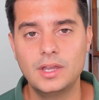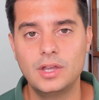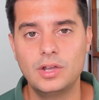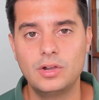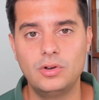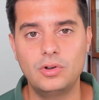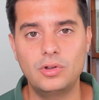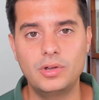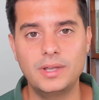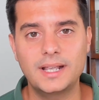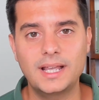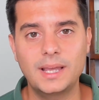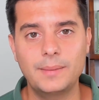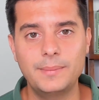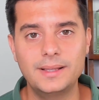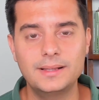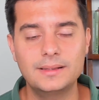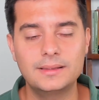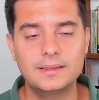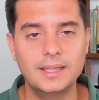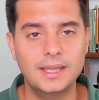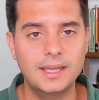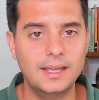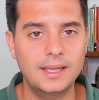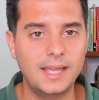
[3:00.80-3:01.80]

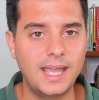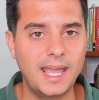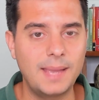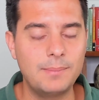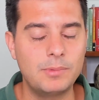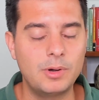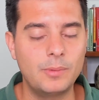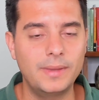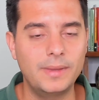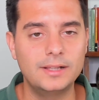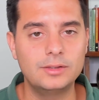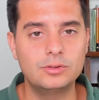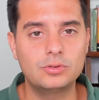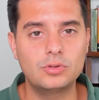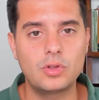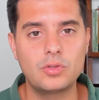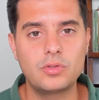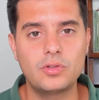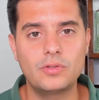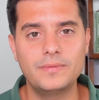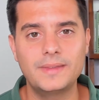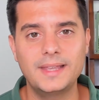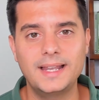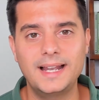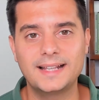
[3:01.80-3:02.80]
Lógicamente, en momentos
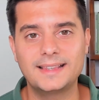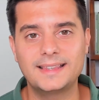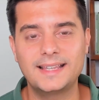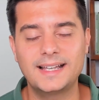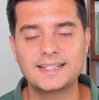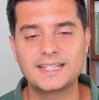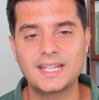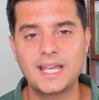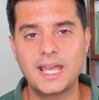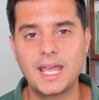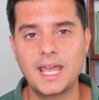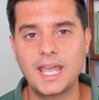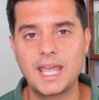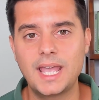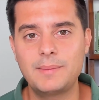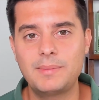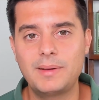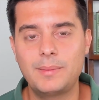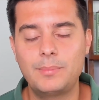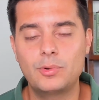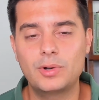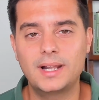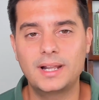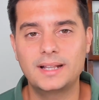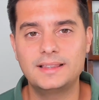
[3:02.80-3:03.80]
donde la tasa
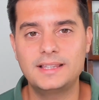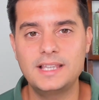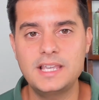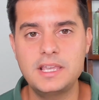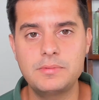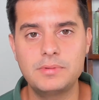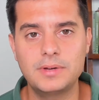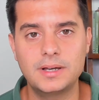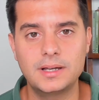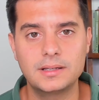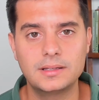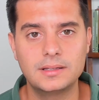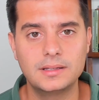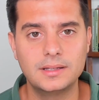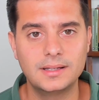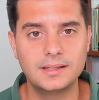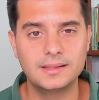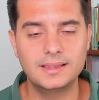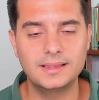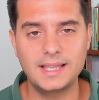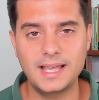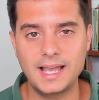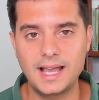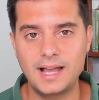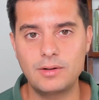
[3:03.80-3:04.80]
evaporativa
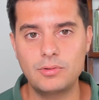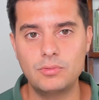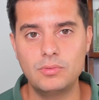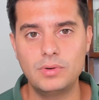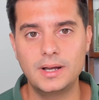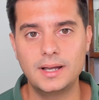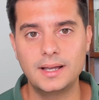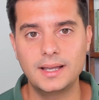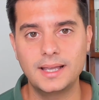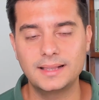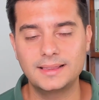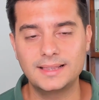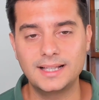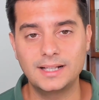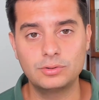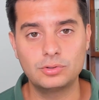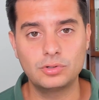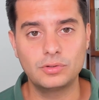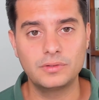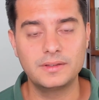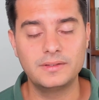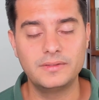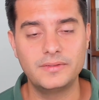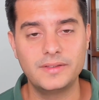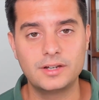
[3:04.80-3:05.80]
de agua,
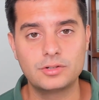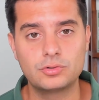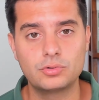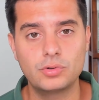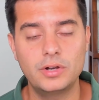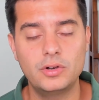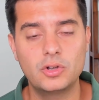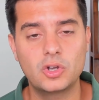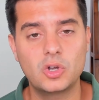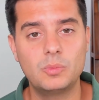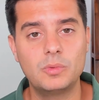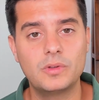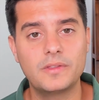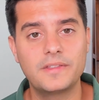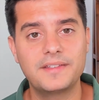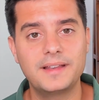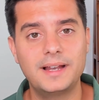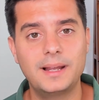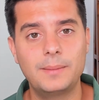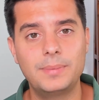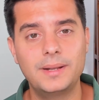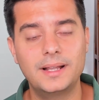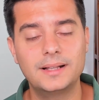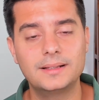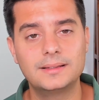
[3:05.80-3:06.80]
tanto desde el suelo como desde
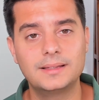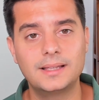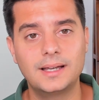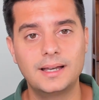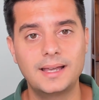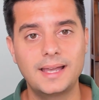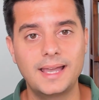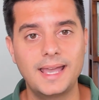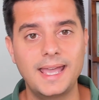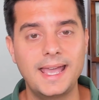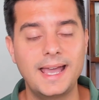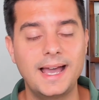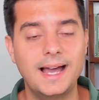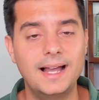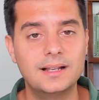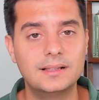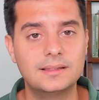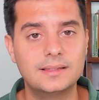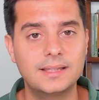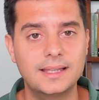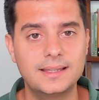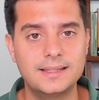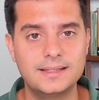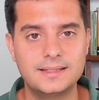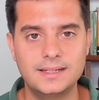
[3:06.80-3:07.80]
la planta, es
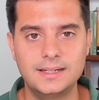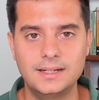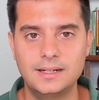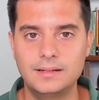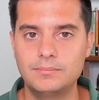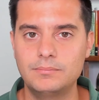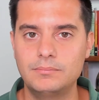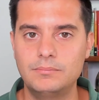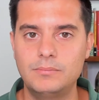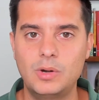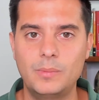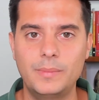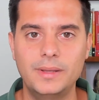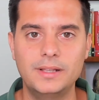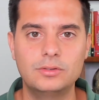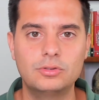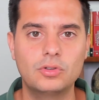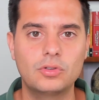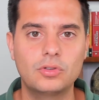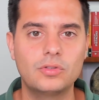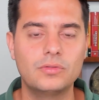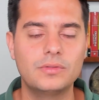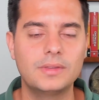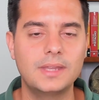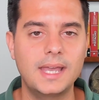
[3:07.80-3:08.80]
alta, es decir,
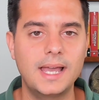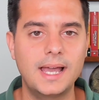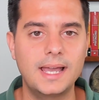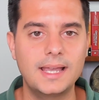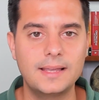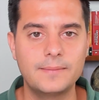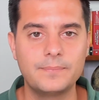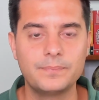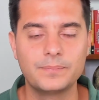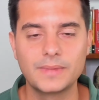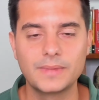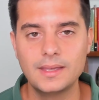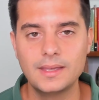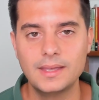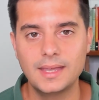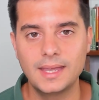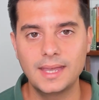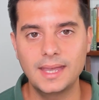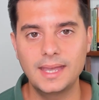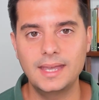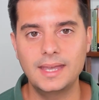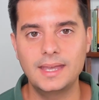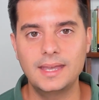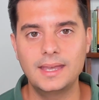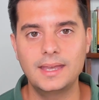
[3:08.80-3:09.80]
momentos donde hay
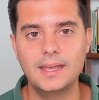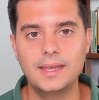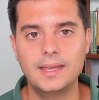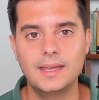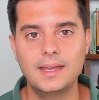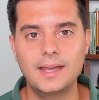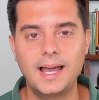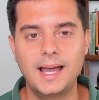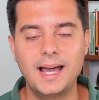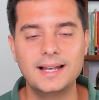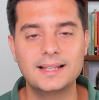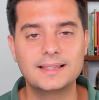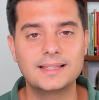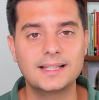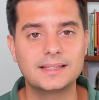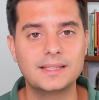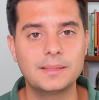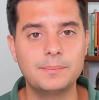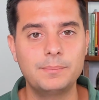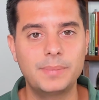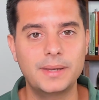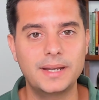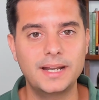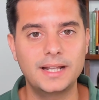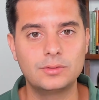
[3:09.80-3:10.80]
eh, altas
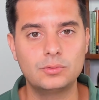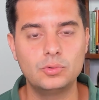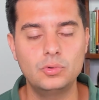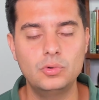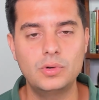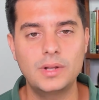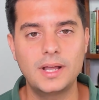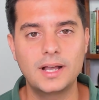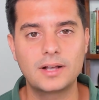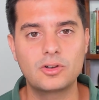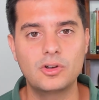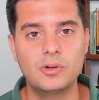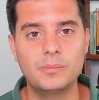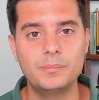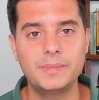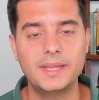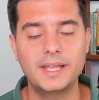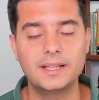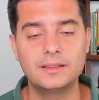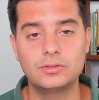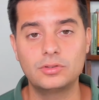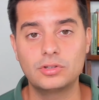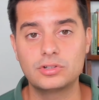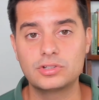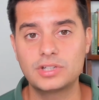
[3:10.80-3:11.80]
temperaturas con
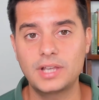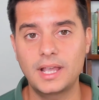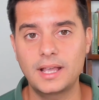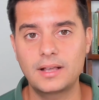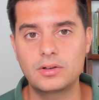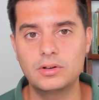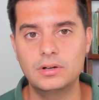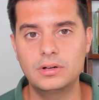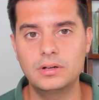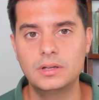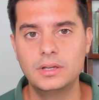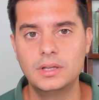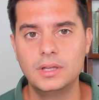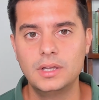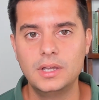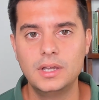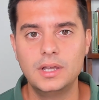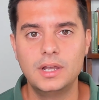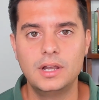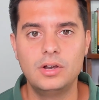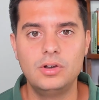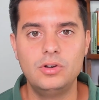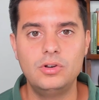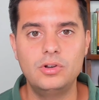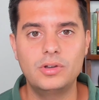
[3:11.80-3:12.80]
vientos secos,
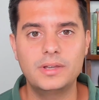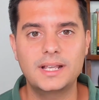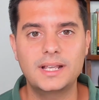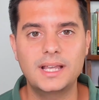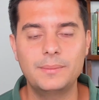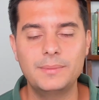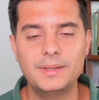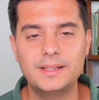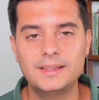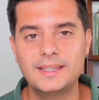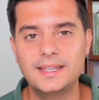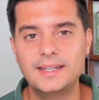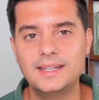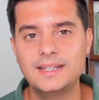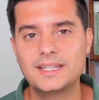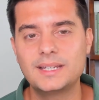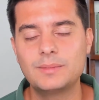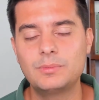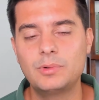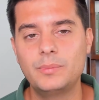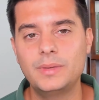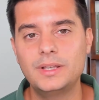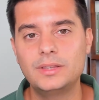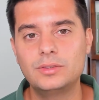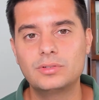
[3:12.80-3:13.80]
lógicamente en
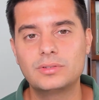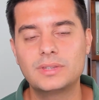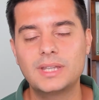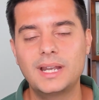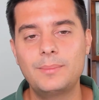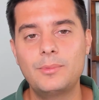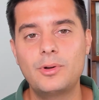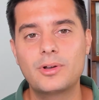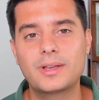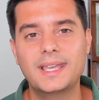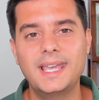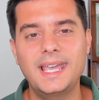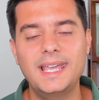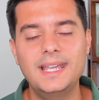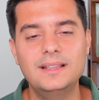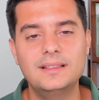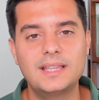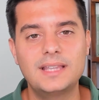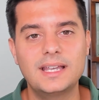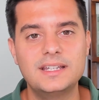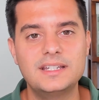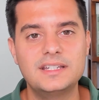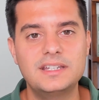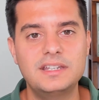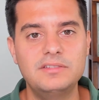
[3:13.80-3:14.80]
ese momento tenemos que
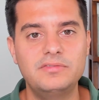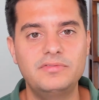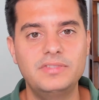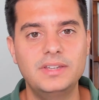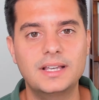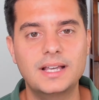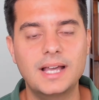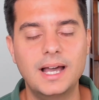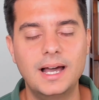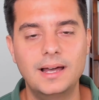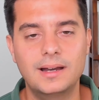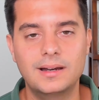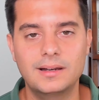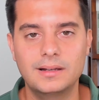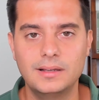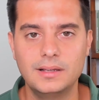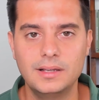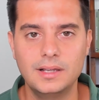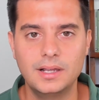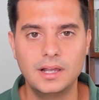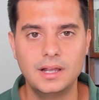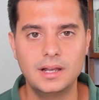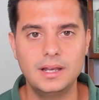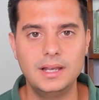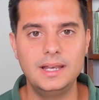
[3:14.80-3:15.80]
intensificar
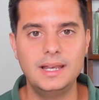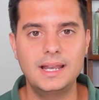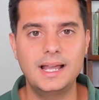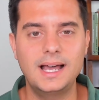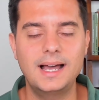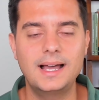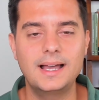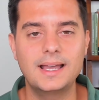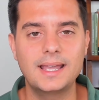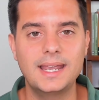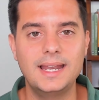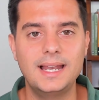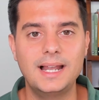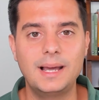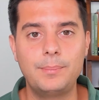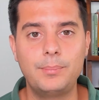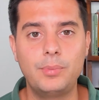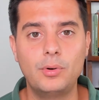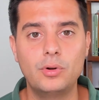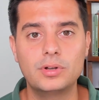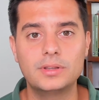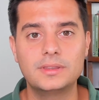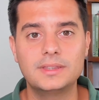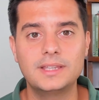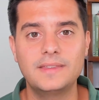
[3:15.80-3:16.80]
la, el
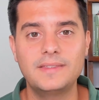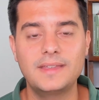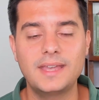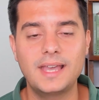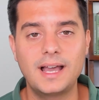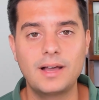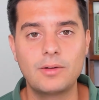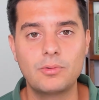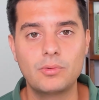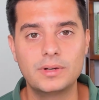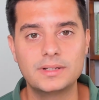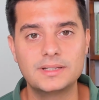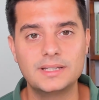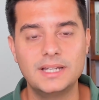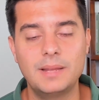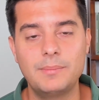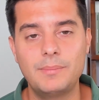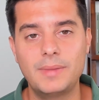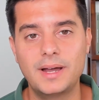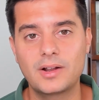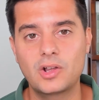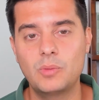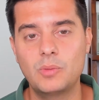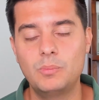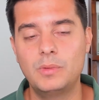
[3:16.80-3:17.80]
aporte de agua. Sin
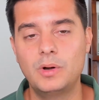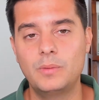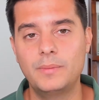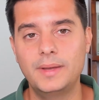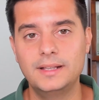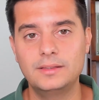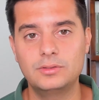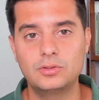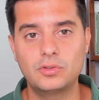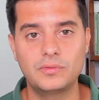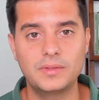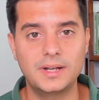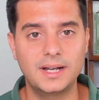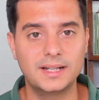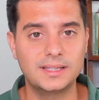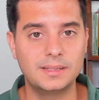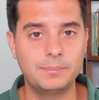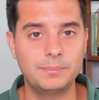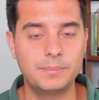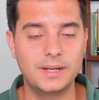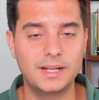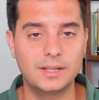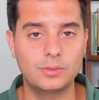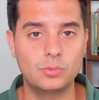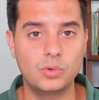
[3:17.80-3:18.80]
embargo, en momentos donde la
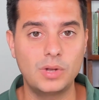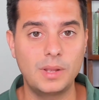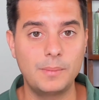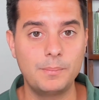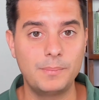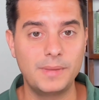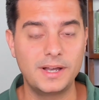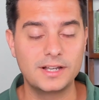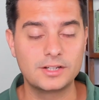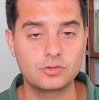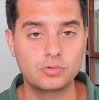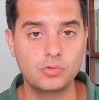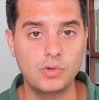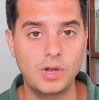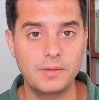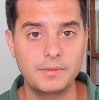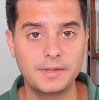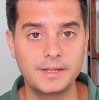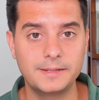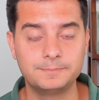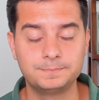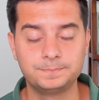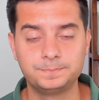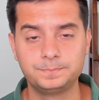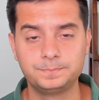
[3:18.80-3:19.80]
temperatura es más suave